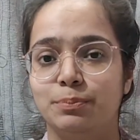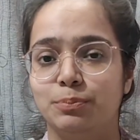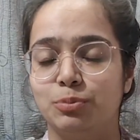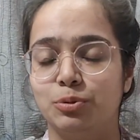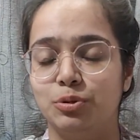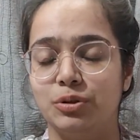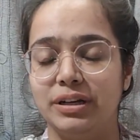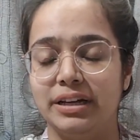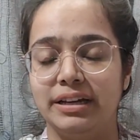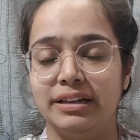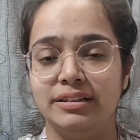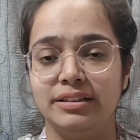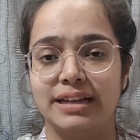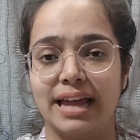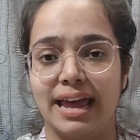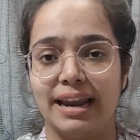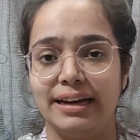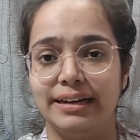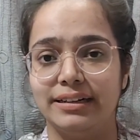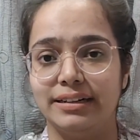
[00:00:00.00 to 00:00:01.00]
पूरे
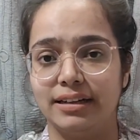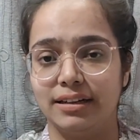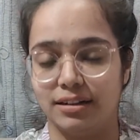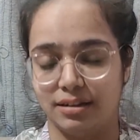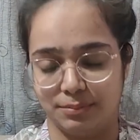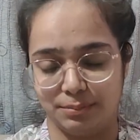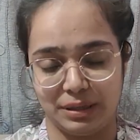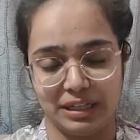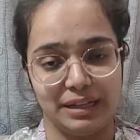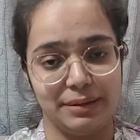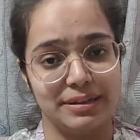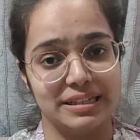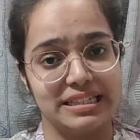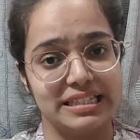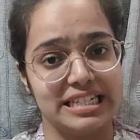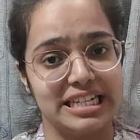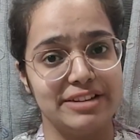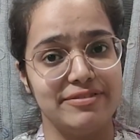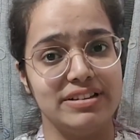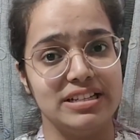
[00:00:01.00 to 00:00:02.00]
कैरेक्टर मतलब इस
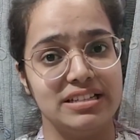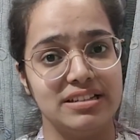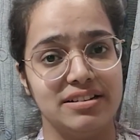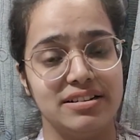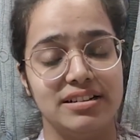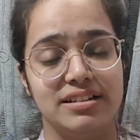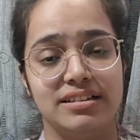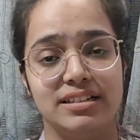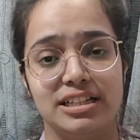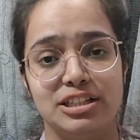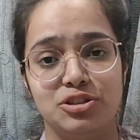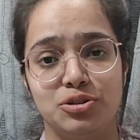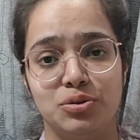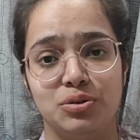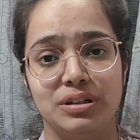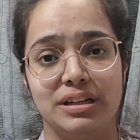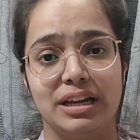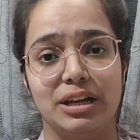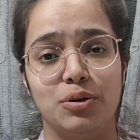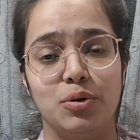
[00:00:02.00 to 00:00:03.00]
टीवी सीरियल की जो
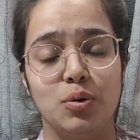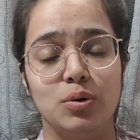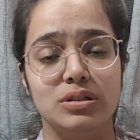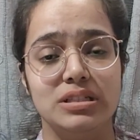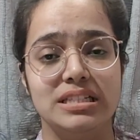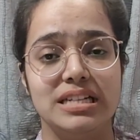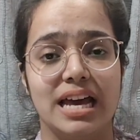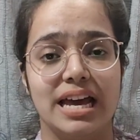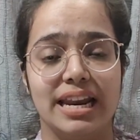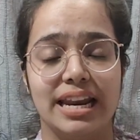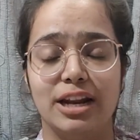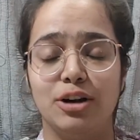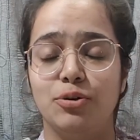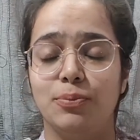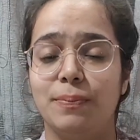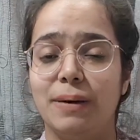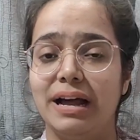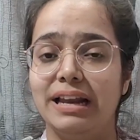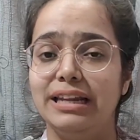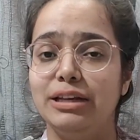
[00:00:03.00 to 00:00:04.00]
उनकी को स्टार है
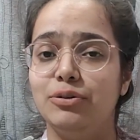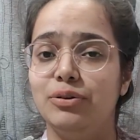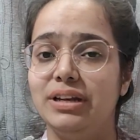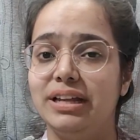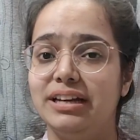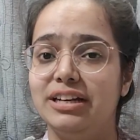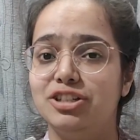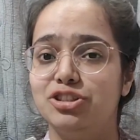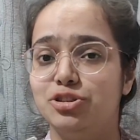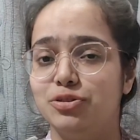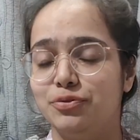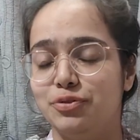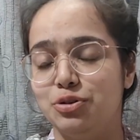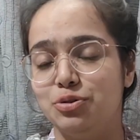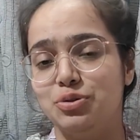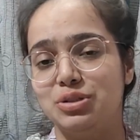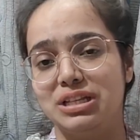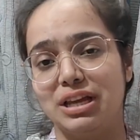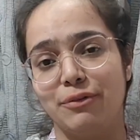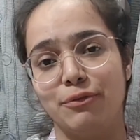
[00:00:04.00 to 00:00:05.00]
रूपाली को लेकर जो
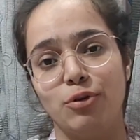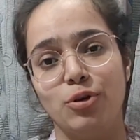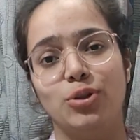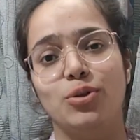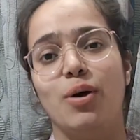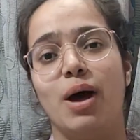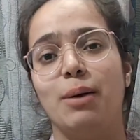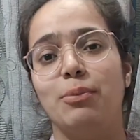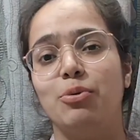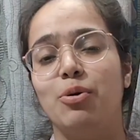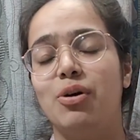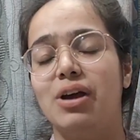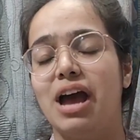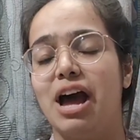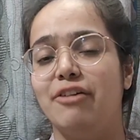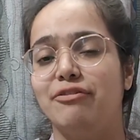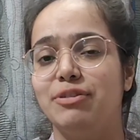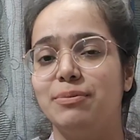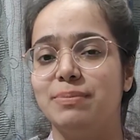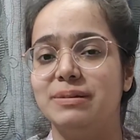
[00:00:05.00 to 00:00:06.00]
व्यूज है वो तो हमको
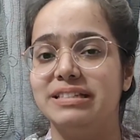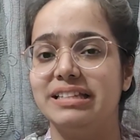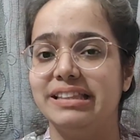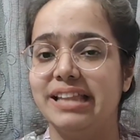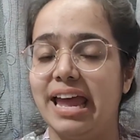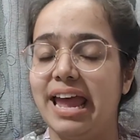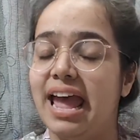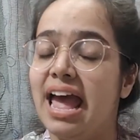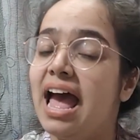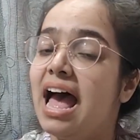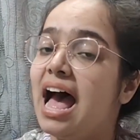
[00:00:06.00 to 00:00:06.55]
काफी पसंद आए